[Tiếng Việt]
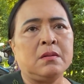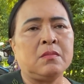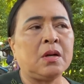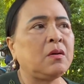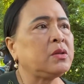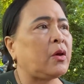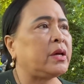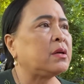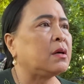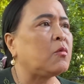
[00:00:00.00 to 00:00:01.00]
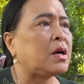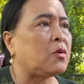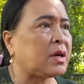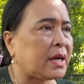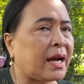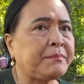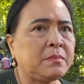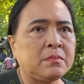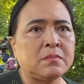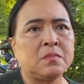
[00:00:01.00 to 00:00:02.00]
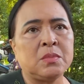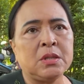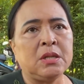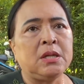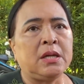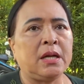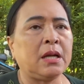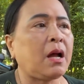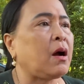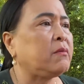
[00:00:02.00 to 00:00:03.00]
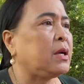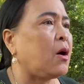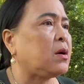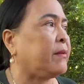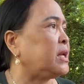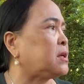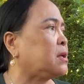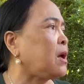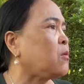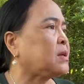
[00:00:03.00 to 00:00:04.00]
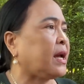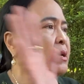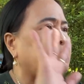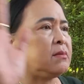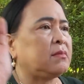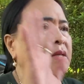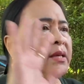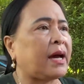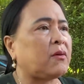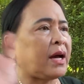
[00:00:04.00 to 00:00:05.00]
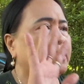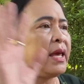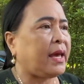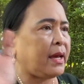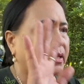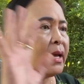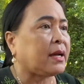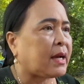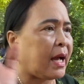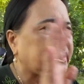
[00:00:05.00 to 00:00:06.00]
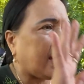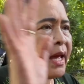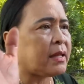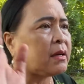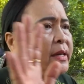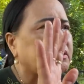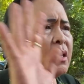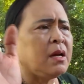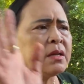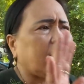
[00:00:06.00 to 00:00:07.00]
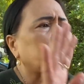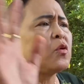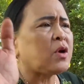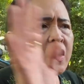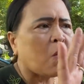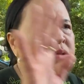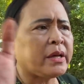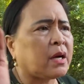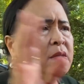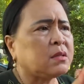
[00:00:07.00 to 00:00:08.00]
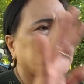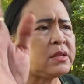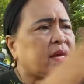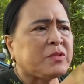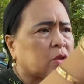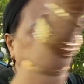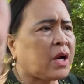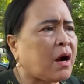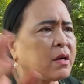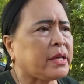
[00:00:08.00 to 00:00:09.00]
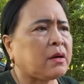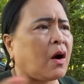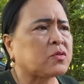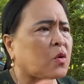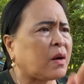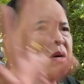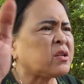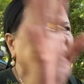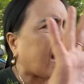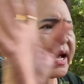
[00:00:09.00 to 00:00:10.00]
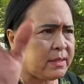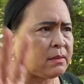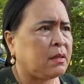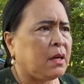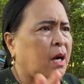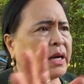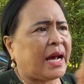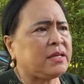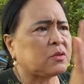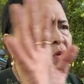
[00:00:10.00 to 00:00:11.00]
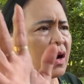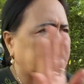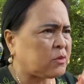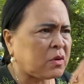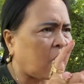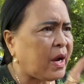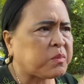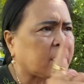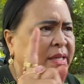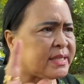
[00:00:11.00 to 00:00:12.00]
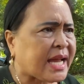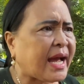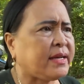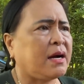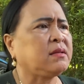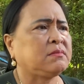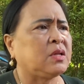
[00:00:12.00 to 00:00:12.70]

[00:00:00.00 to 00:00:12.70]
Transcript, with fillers: nói chuyện đừng có qua đũa cả nắm à, thôi video này mình kết thúc nha mình chào cả nhà nha cả nhà thấy thấy tôi nó đúng thì cứ cứ tìm cho tụi nó đi còn tôi không có nói sai hồi nãy giờ tôi ngồi để tôi nói không có gì sai hết